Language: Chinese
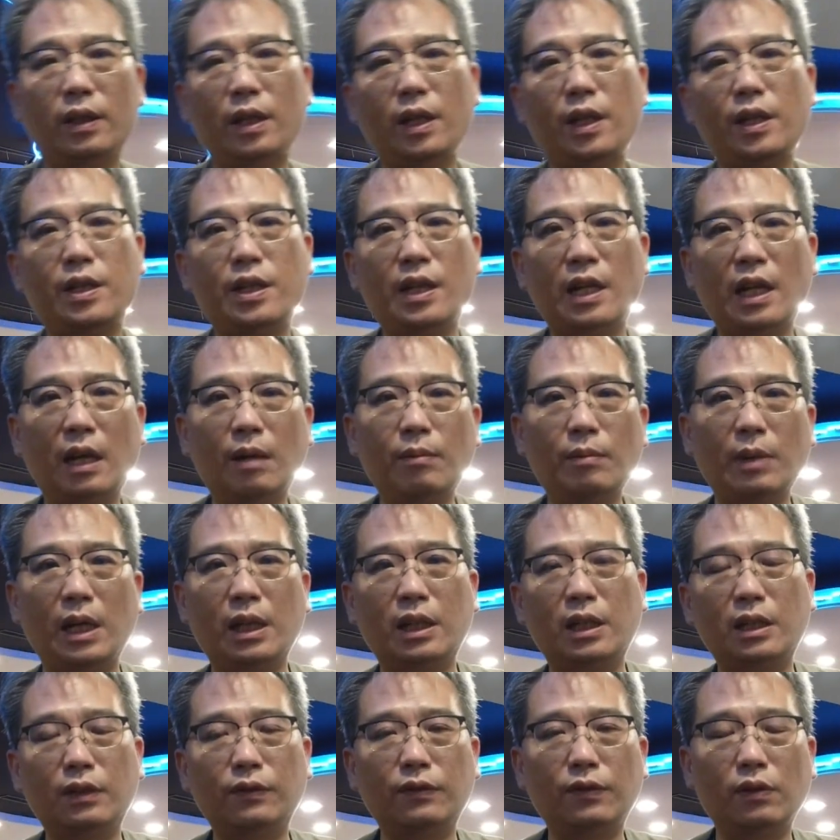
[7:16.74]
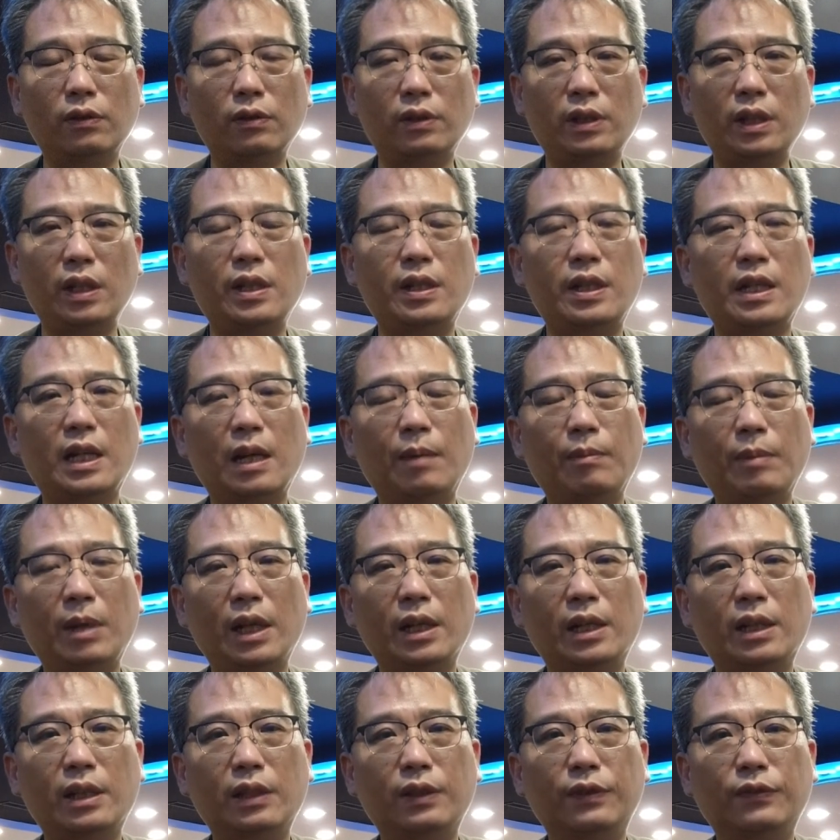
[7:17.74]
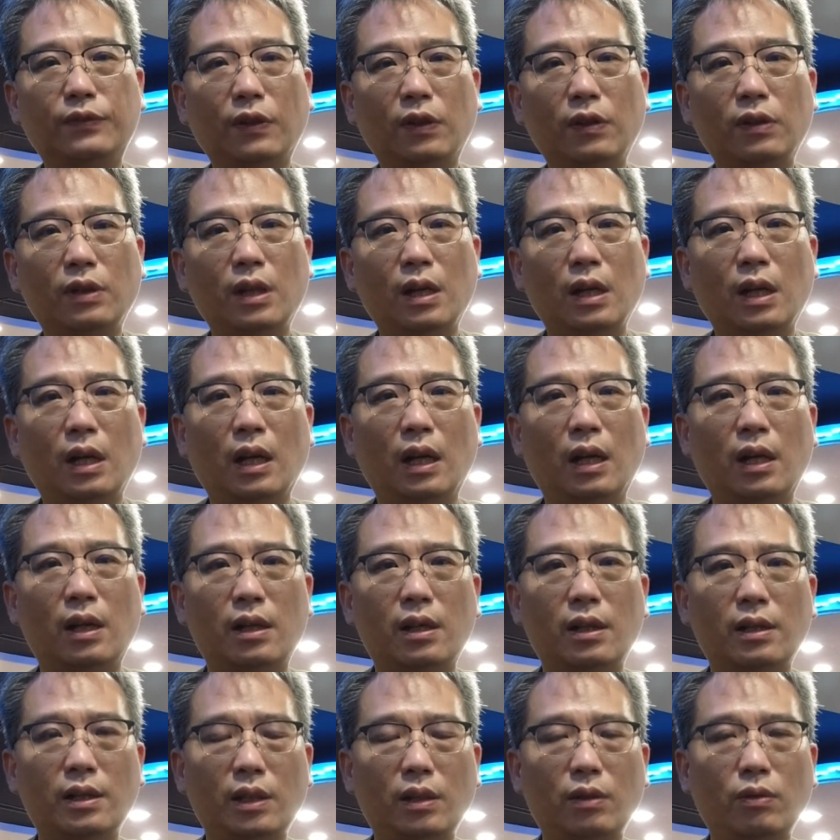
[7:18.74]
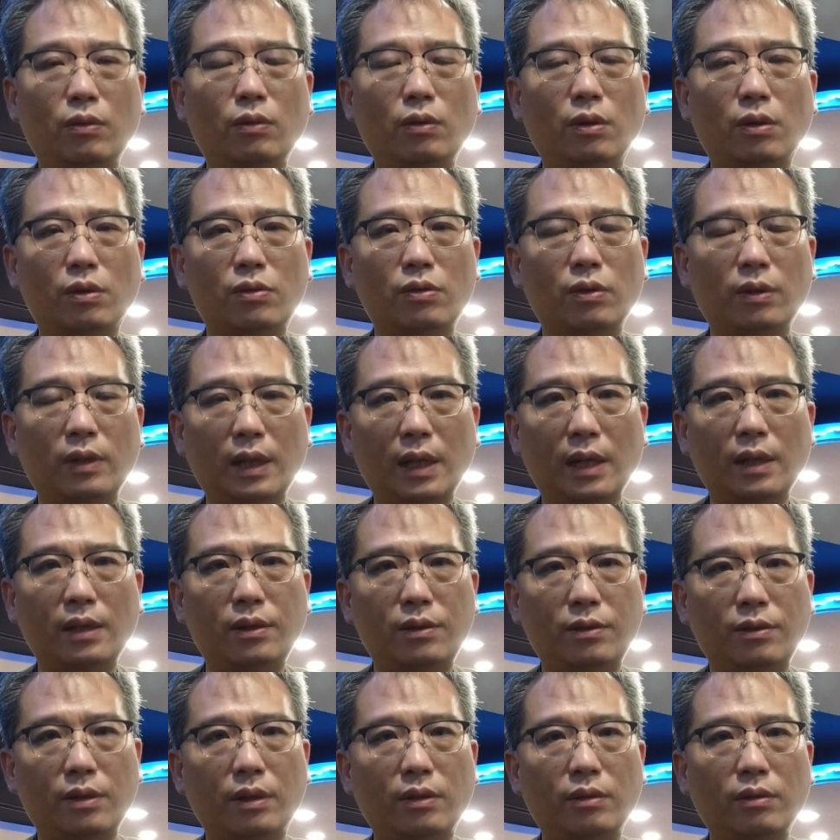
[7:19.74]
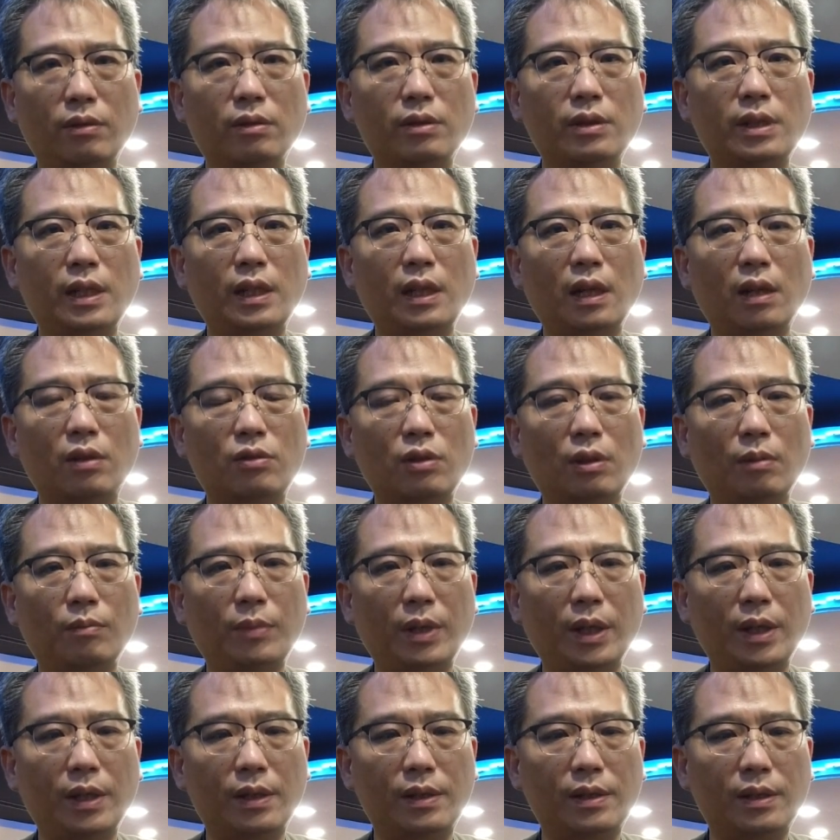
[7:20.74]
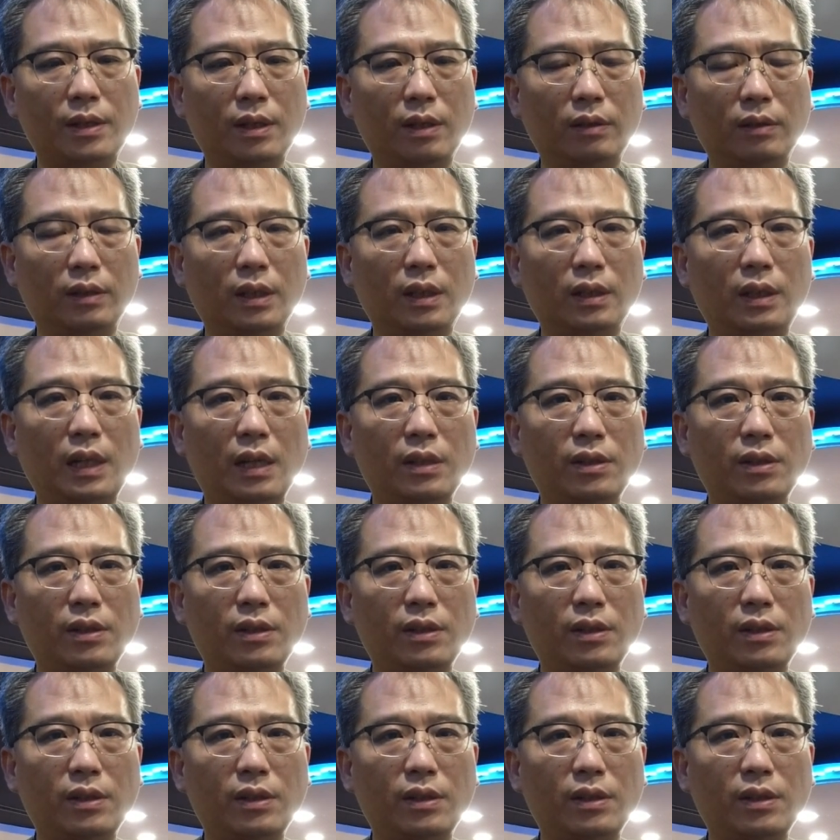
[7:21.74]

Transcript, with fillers: DJI 麦克风，DJI 麦克风啊，你如果说来选用这套装备的时候呢，